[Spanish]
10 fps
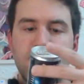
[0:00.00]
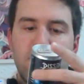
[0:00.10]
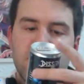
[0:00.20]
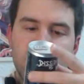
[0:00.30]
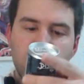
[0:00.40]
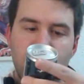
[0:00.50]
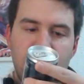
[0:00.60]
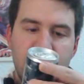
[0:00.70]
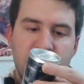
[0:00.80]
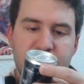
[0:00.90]
Vamos a ver,
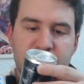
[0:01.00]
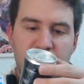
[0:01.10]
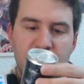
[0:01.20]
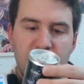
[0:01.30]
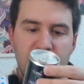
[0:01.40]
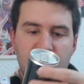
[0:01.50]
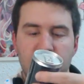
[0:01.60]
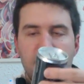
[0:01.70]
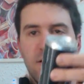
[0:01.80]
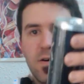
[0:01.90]
Square Enix, sale
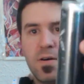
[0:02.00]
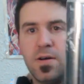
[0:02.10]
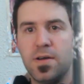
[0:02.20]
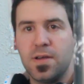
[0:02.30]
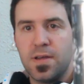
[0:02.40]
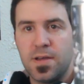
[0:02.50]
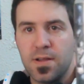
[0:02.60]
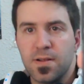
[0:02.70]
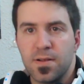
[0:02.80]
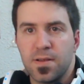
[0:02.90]

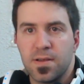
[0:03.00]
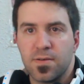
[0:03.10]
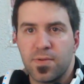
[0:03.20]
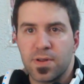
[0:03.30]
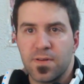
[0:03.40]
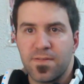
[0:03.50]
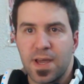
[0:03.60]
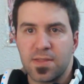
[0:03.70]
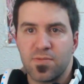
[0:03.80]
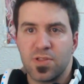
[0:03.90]
el, Warrior of
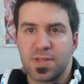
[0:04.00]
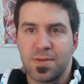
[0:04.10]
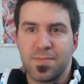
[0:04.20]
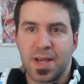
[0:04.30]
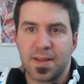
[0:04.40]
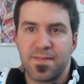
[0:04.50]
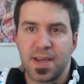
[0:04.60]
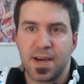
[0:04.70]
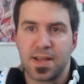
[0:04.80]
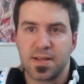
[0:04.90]
Light, bueno, también más
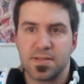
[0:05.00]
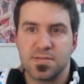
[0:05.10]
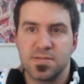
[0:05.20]
reflejar.